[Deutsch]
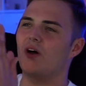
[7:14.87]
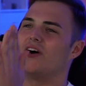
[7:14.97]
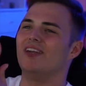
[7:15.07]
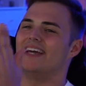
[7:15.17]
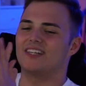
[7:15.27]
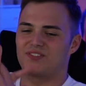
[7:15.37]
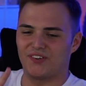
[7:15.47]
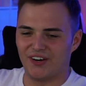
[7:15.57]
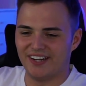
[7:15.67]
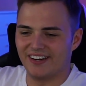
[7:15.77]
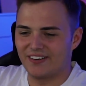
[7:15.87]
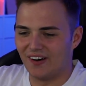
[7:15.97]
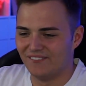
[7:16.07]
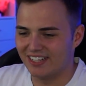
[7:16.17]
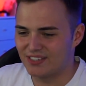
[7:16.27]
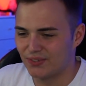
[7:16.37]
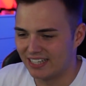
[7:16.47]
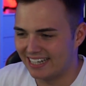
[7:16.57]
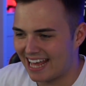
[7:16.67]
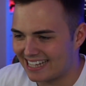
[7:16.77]
Und jetzt, Freunde, kommen wir zu
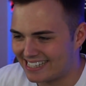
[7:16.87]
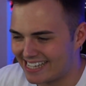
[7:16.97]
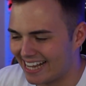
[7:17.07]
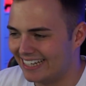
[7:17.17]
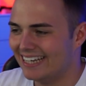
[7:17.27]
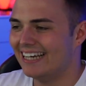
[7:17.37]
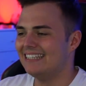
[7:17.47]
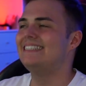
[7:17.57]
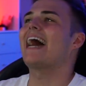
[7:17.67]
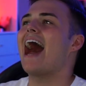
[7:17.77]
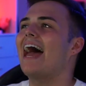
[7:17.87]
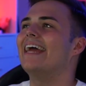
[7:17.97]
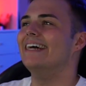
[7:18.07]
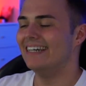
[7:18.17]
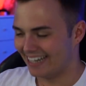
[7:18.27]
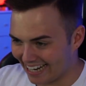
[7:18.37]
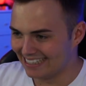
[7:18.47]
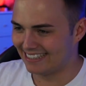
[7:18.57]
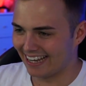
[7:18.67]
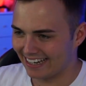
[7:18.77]
den letzten drei
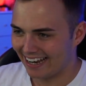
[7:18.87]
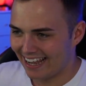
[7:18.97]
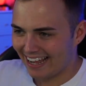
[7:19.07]
hinten